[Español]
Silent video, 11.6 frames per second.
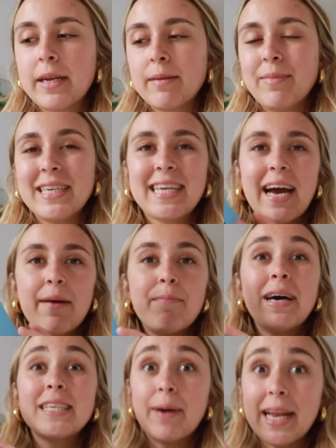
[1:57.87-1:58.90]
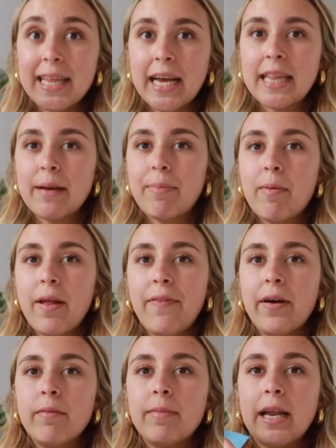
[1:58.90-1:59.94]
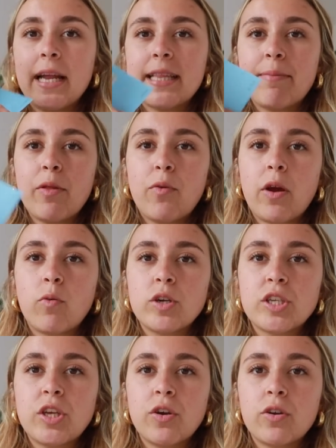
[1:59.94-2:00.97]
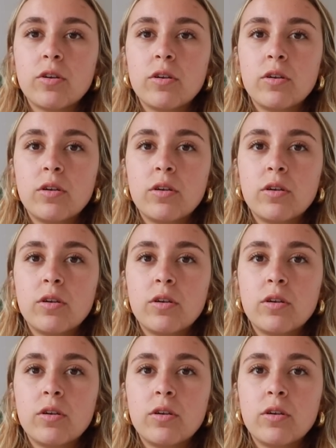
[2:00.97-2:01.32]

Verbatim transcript: más, más, barata que tapa blanda? Vale, la tapa dura en cuestión.